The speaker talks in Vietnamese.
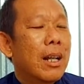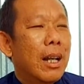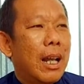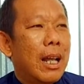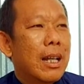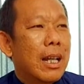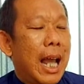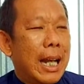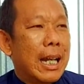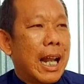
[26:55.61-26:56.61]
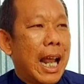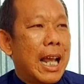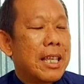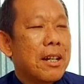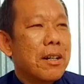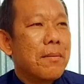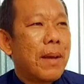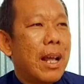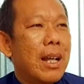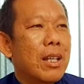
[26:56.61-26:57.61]
là hành hạ chửi
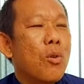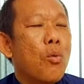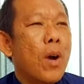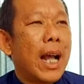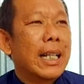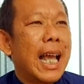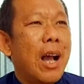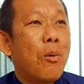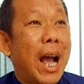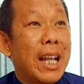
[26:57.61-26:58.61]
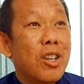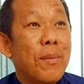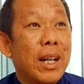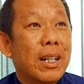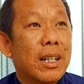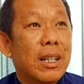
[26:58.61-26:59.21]
mắng du à, quan giá họa cho mình